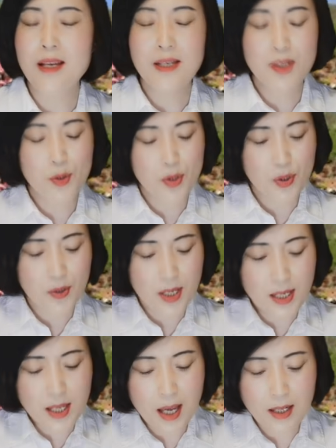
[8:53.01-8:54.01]
一九九
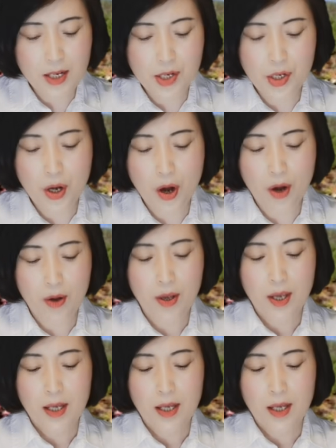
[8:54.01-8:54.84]
一年的时候，